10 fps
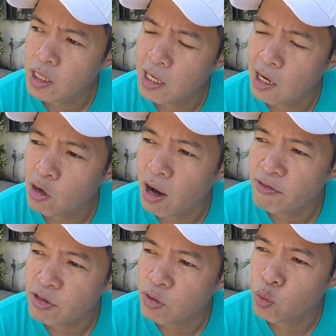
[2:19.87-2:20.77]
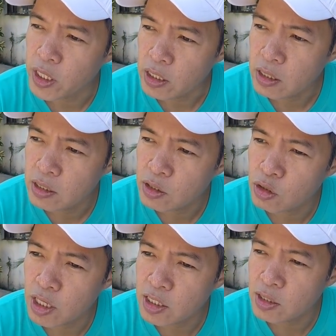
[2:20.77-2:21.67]
na lang ako after a week. So
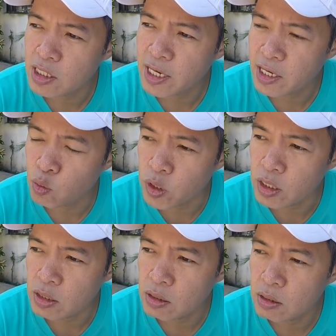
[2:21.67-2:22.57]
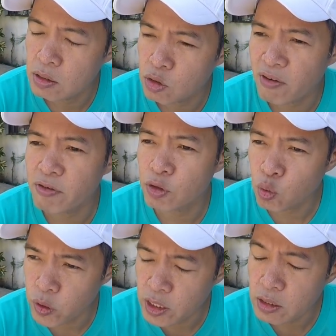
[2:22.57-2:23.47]
that's the second week. So after two
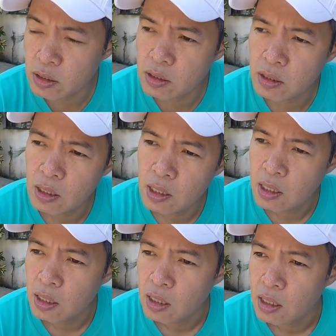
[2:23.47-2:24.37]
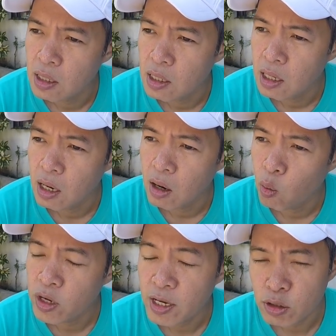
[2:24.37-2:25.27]
weeks,
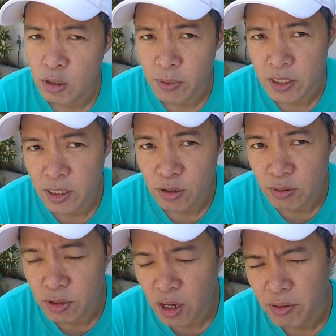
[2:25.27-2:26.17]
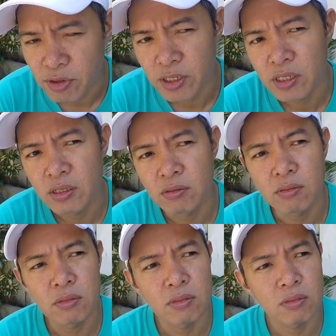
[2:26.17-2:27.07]
1,000 plus na yung subscriber. Then
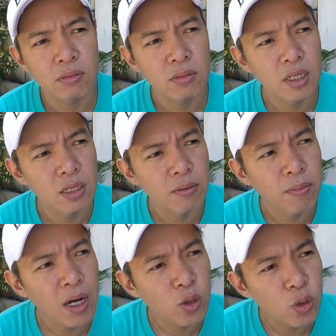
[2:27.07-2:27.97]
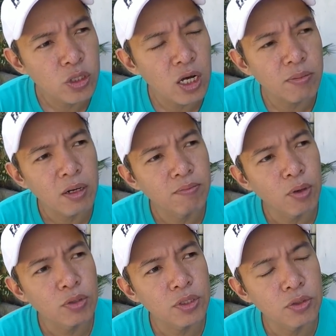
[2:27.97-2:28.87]
bago ako
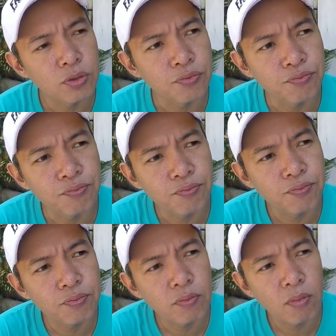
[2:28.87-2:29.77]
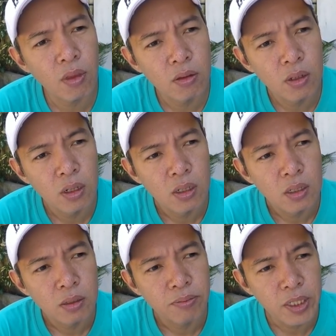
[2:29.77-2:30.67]
nakapag-post nung
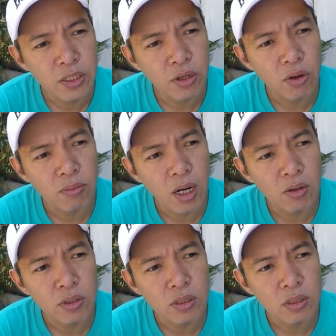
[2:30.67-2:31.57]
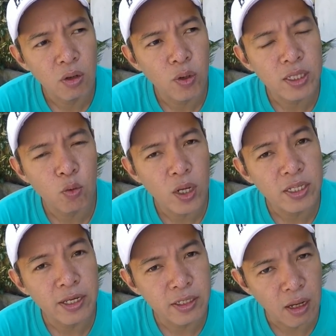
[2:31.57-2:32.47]
video about the 1,
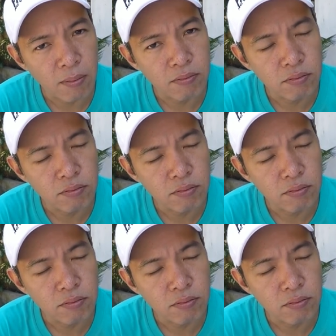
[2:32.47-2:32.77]
1K sub,